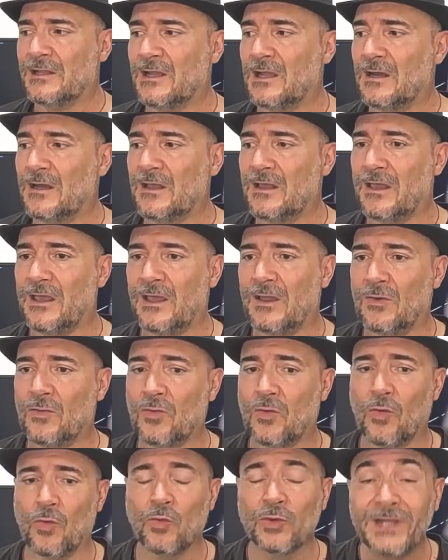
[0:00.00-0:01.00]
el que
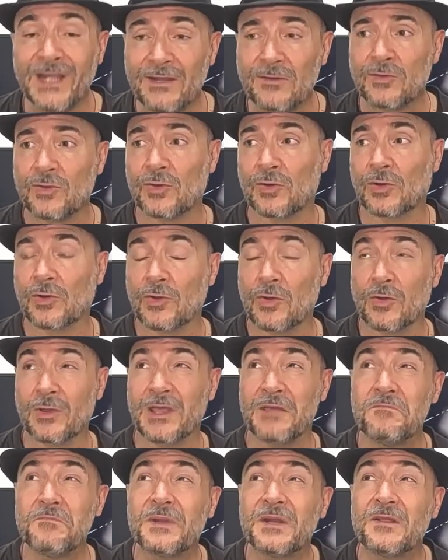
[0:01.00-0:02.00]
un entorno que
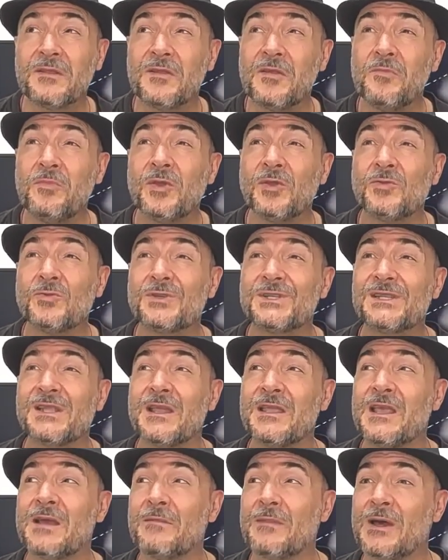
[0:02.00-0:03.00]
en principio no está
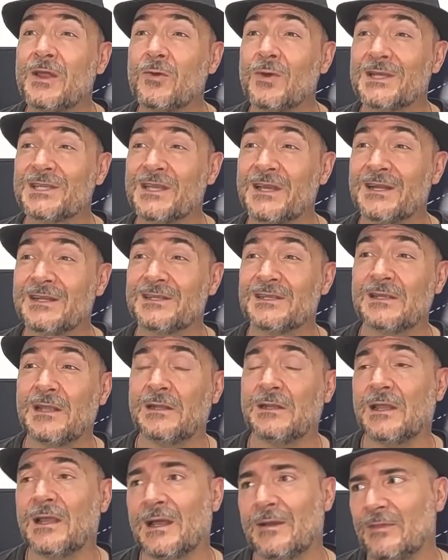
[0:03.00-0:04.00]
llamado a ser
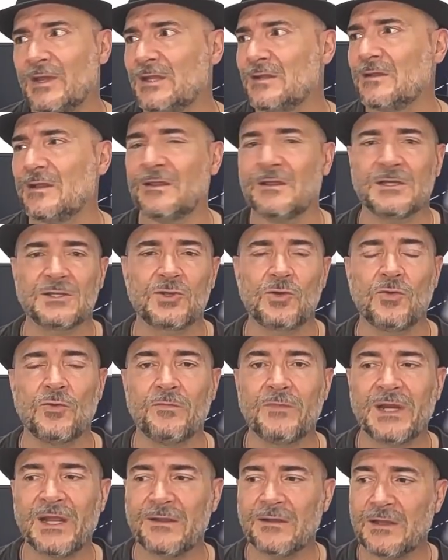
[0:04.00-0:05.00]
estéticamente
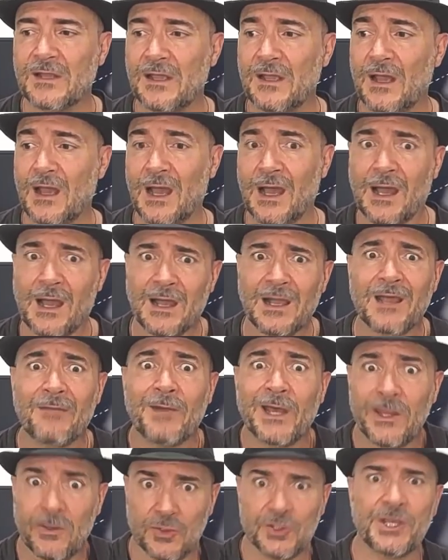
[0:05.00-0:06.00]
deslumbrante ha
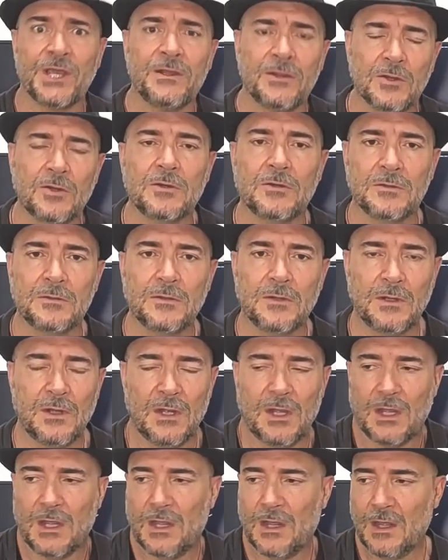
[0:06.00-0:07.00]
acabado siéndolo.
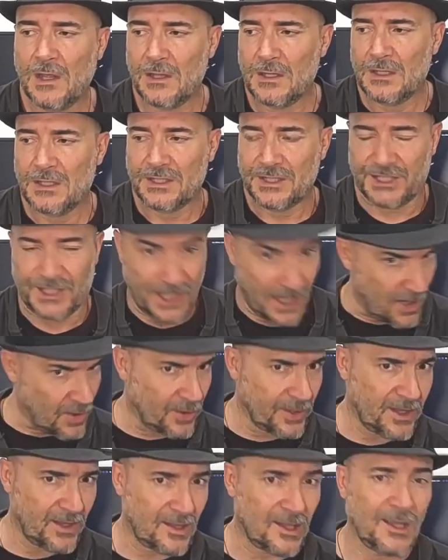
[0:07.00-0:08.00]
Sigo
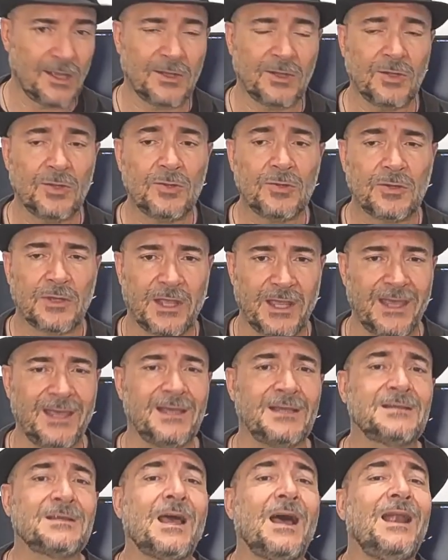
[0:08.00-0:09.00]
diciendo que
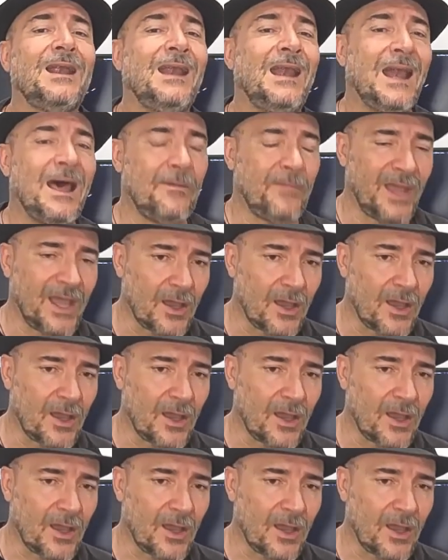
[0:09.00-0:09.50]
es la,